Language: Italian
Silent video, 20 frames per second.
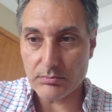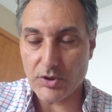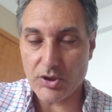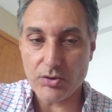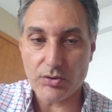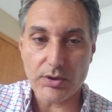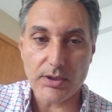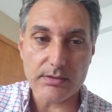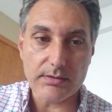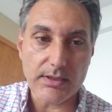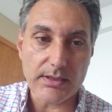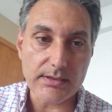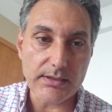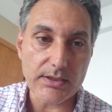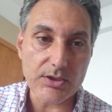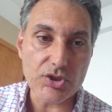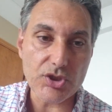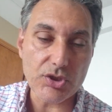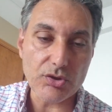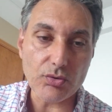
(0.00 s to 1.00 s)
io ne,
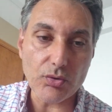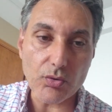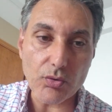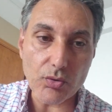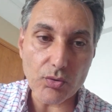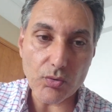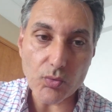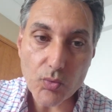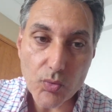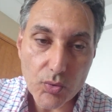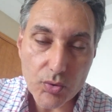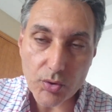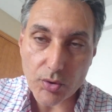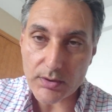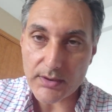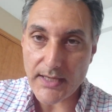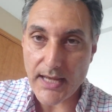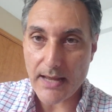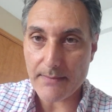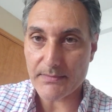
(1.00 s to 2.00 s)
ne cito
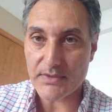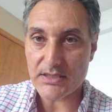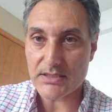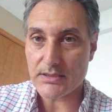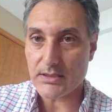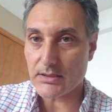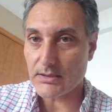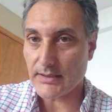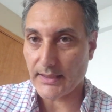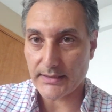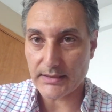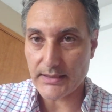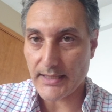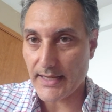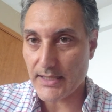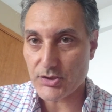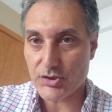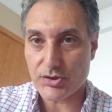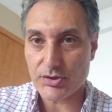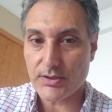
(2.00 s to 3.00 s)
uno di Amnesty
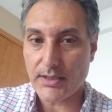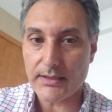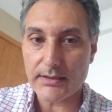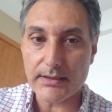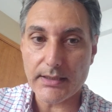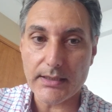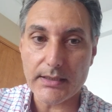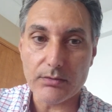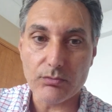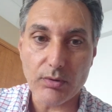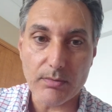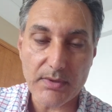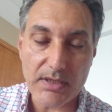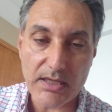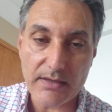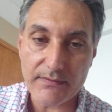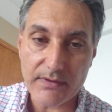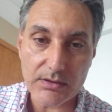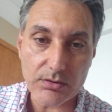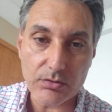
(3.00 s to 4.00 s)
International del
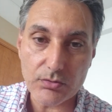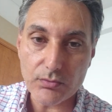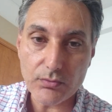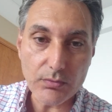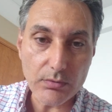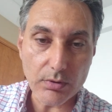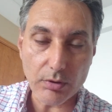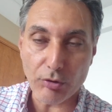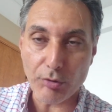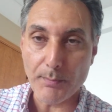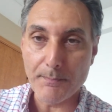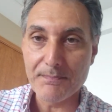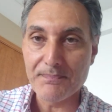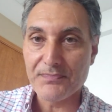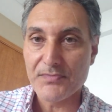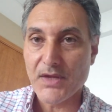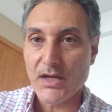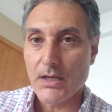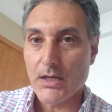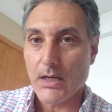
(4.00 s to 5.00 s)
2021
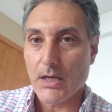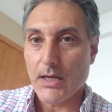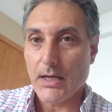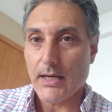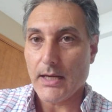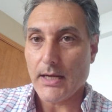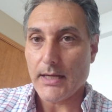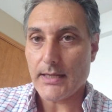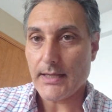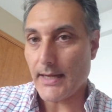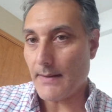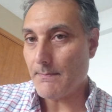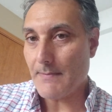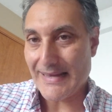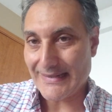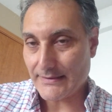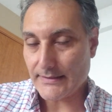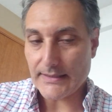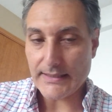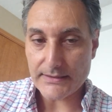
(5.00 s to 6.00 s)
che
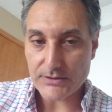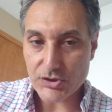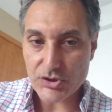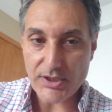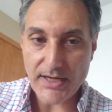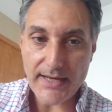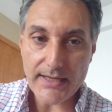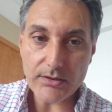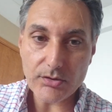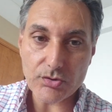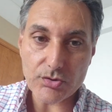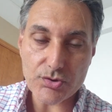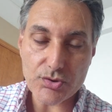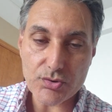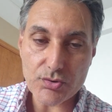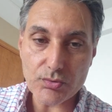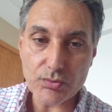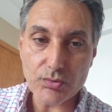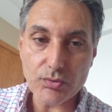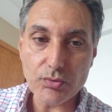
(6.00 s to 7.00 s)
mette l'accento
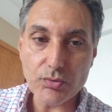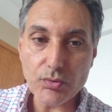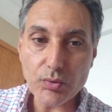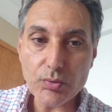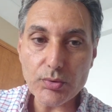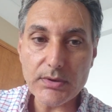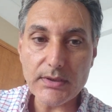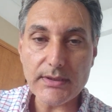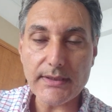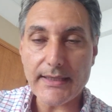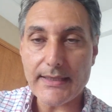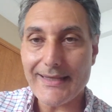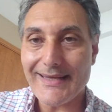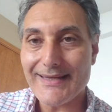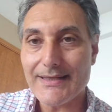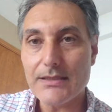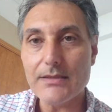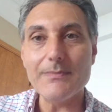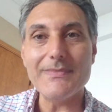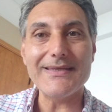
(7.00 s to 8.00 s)
su tutte
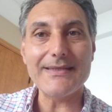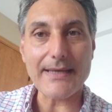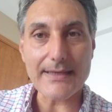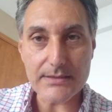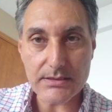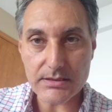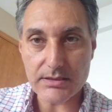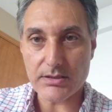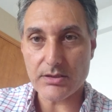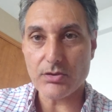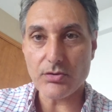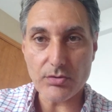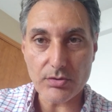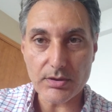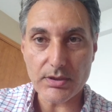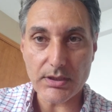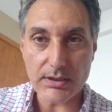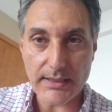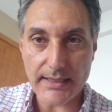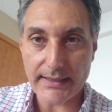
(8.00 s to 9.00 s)
le
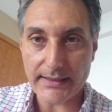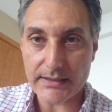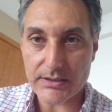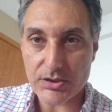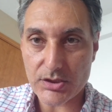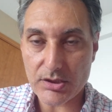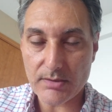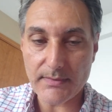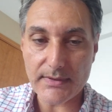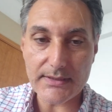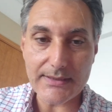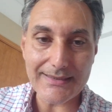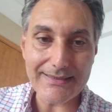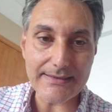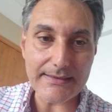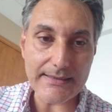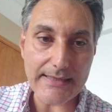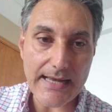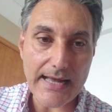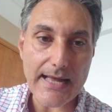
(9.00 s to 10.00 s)
limitazioni del regime di
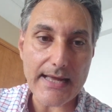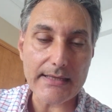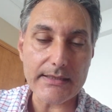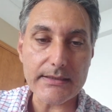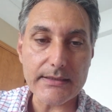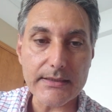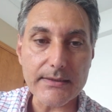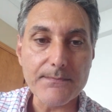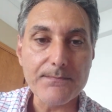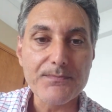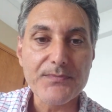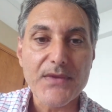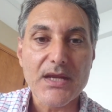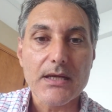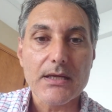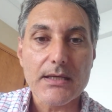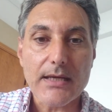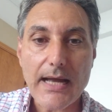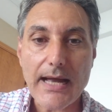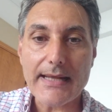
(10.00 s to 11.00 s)
Kigali
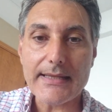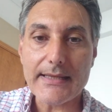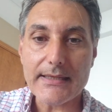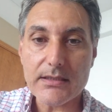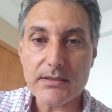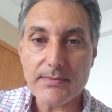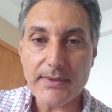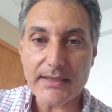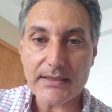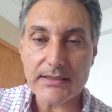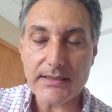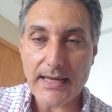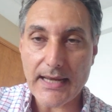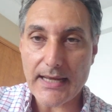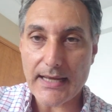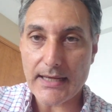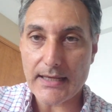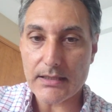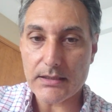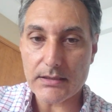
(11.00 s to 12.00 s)
alla
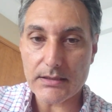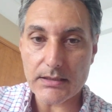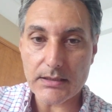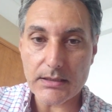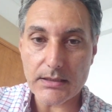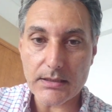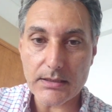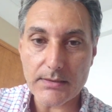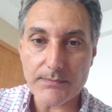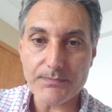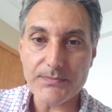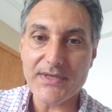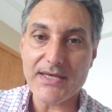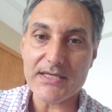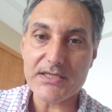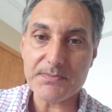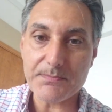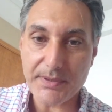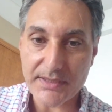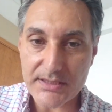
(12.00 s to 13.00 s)
libertà eh,
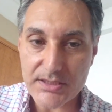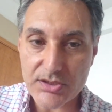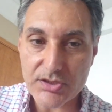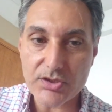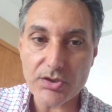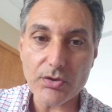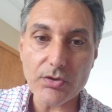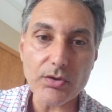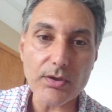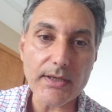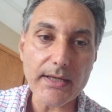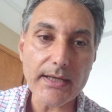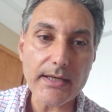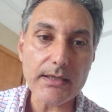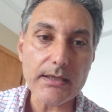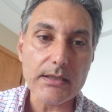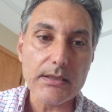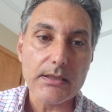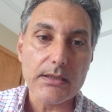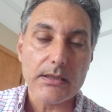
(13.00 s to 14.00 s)
di
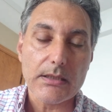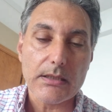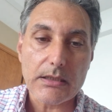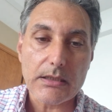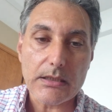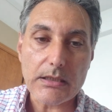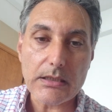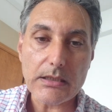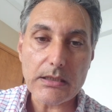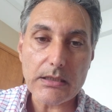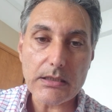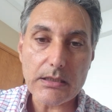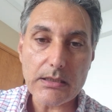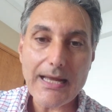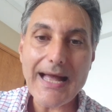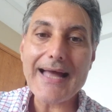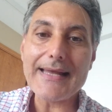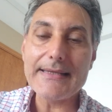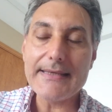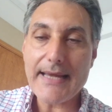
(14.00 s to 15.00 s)
espressione,
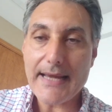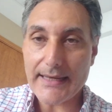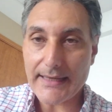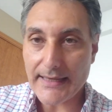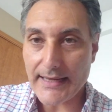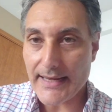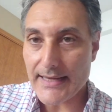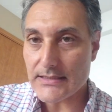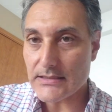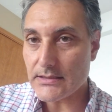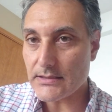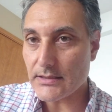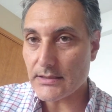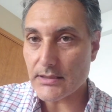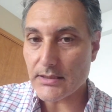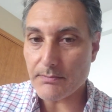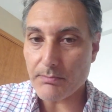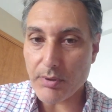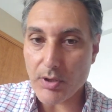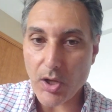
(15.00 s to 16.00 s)
eh, agli
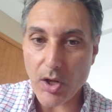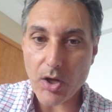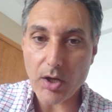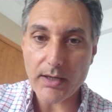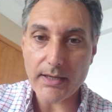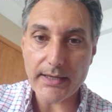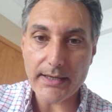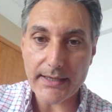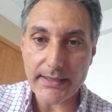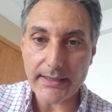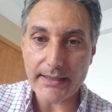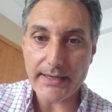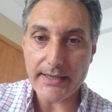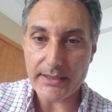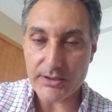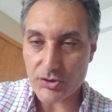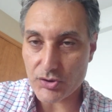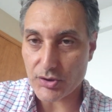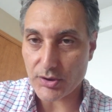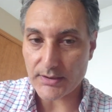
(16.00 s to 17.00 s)
arresti di blogger
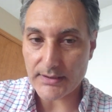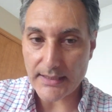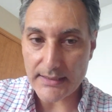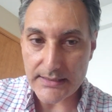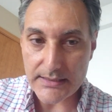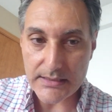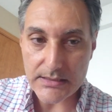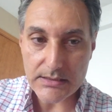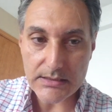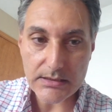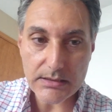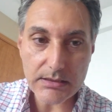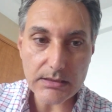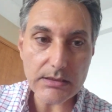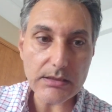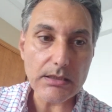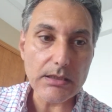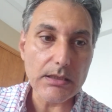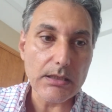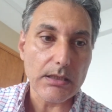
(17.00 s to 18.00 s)
e
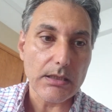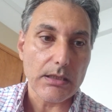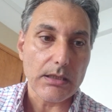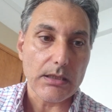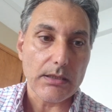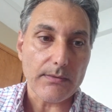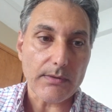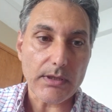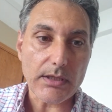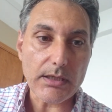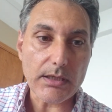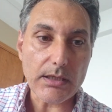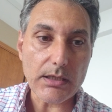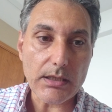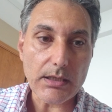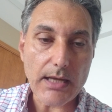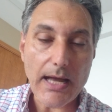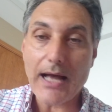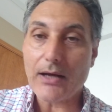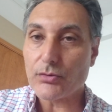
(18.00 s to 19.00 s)
giornalisti.
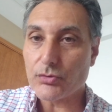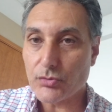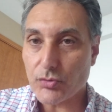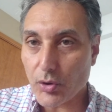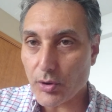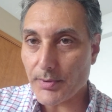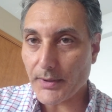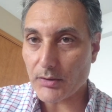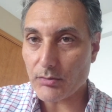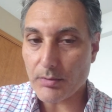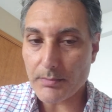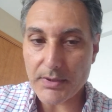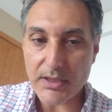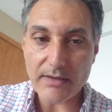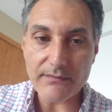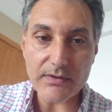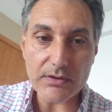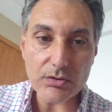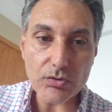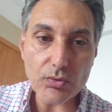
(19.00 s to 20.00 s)
Eh, a ottobre
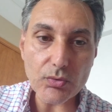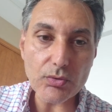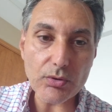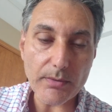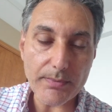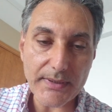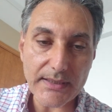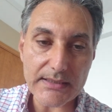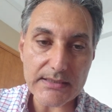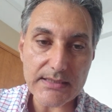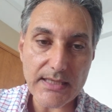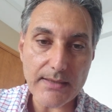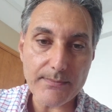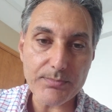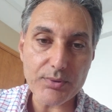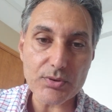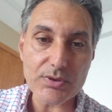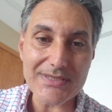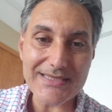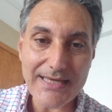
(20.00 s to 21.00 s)
2021, per
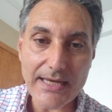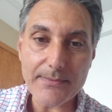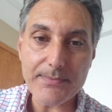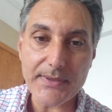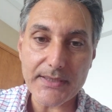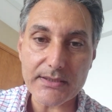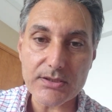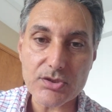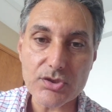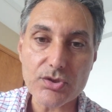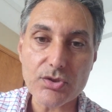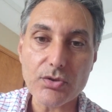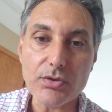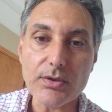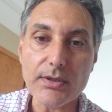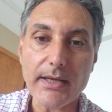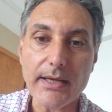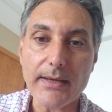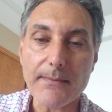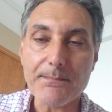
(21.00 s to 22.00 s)
esempio, sei
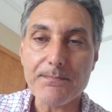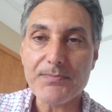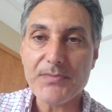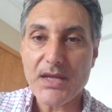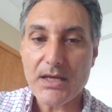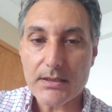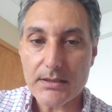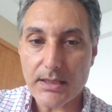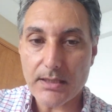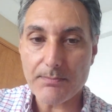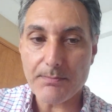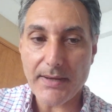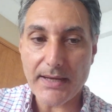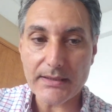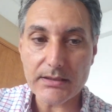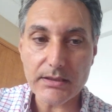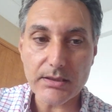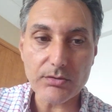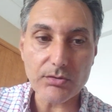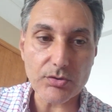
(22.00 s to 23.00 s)
persone del
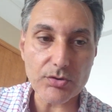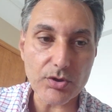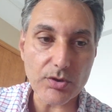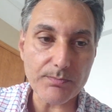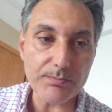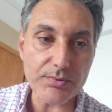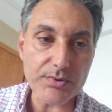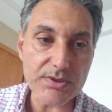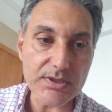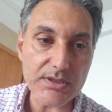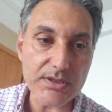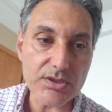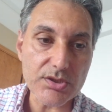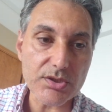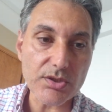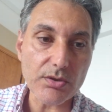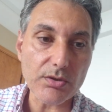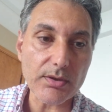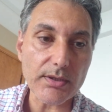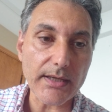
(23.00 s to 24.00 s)
partito di
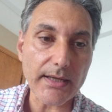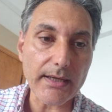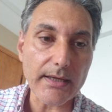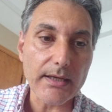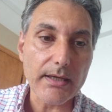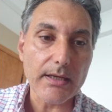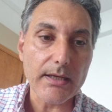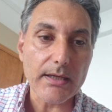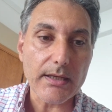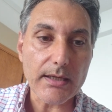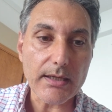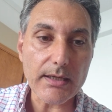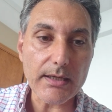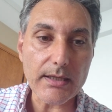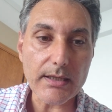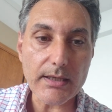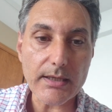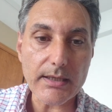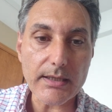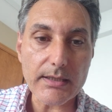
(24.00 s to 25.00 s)
opposizione
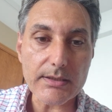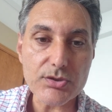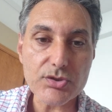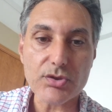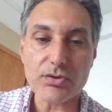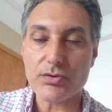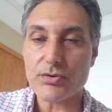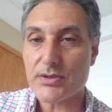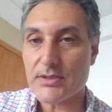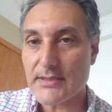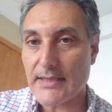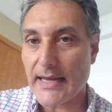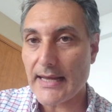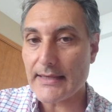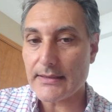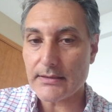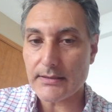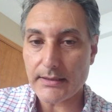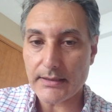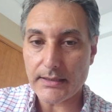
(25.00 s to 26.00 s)
eh, sono
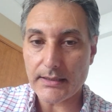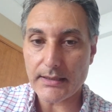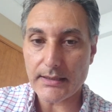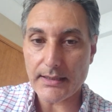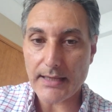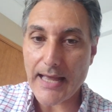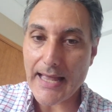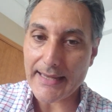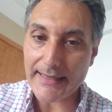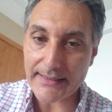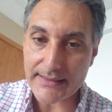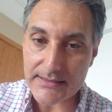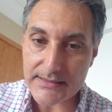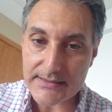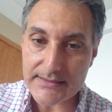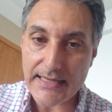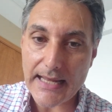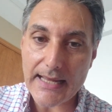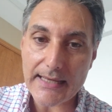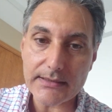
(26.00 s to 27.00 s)
state
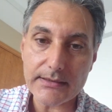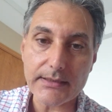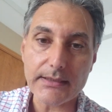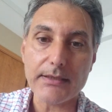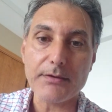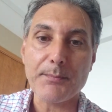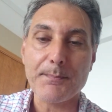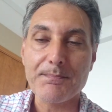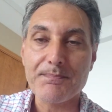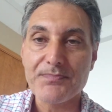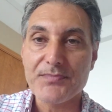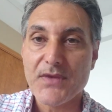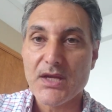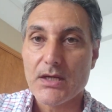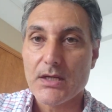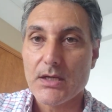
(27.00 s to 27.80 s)
arrestate.